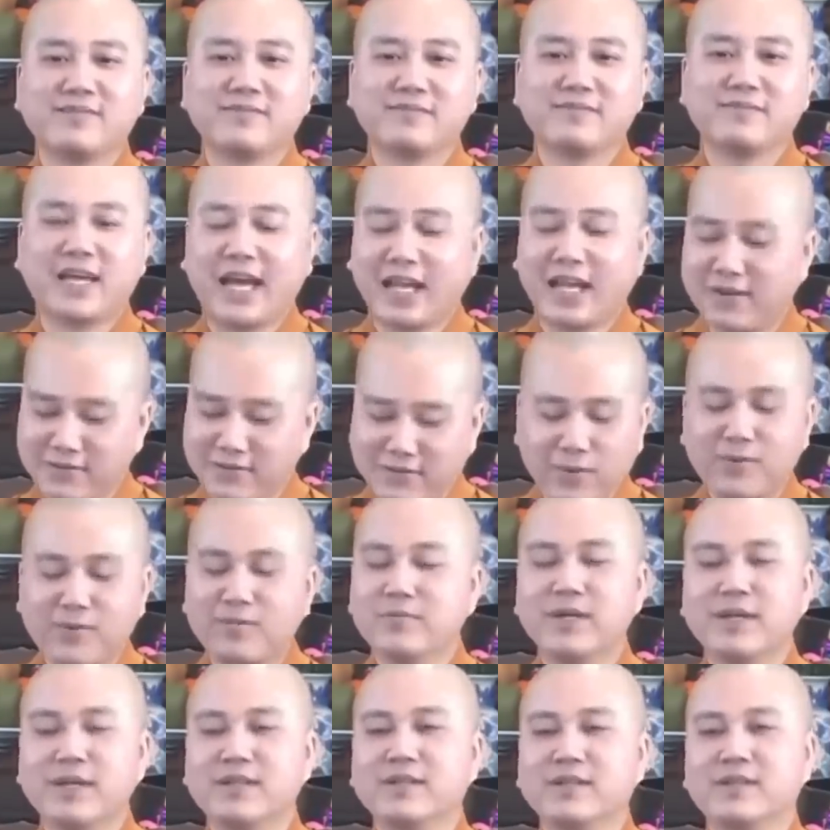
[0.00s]
hạnh phúc
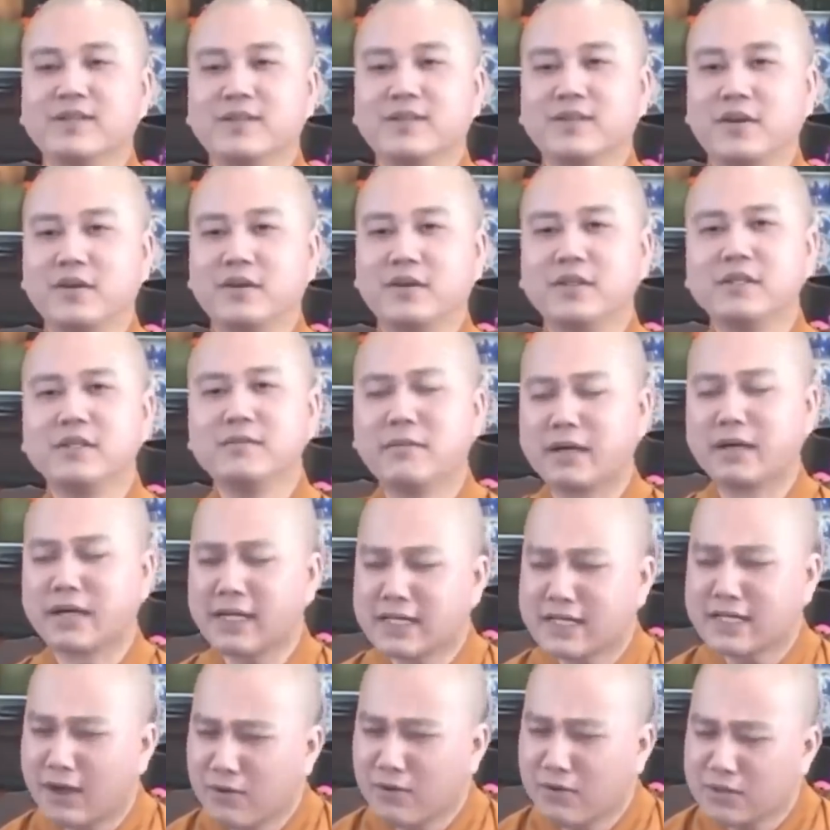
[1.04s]
bình thường rồi nhưng mà cái
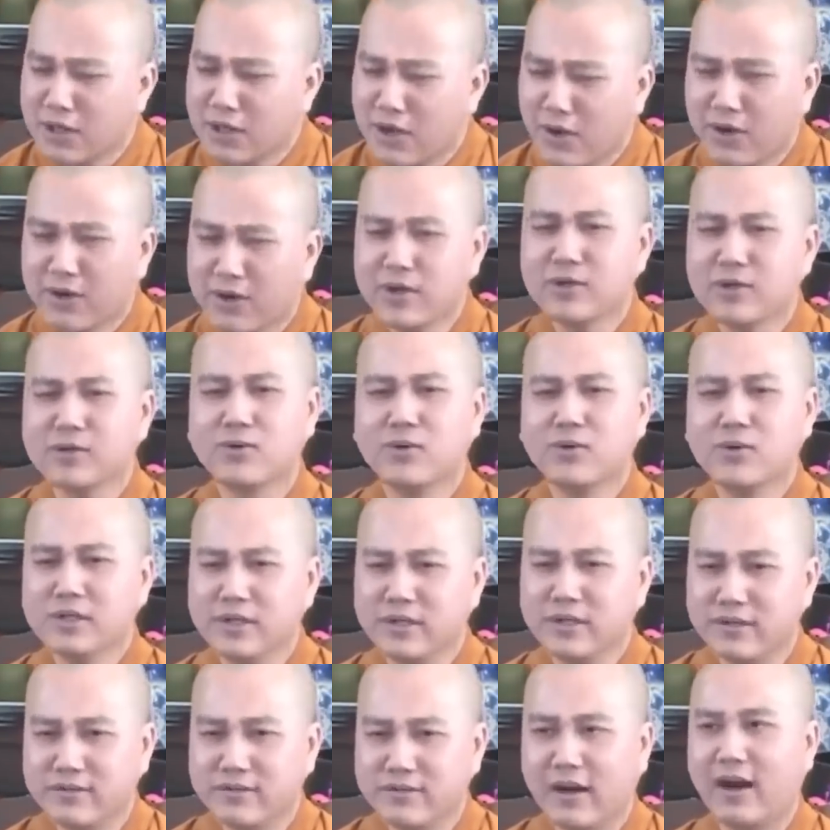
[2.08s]
câu nói đó của
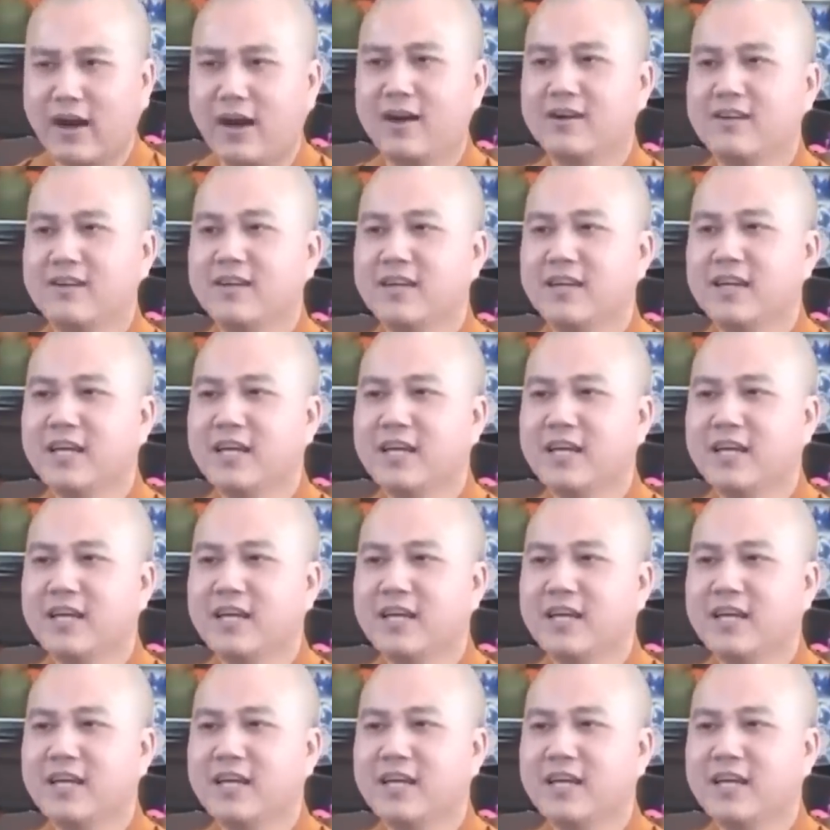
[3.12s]
người vợ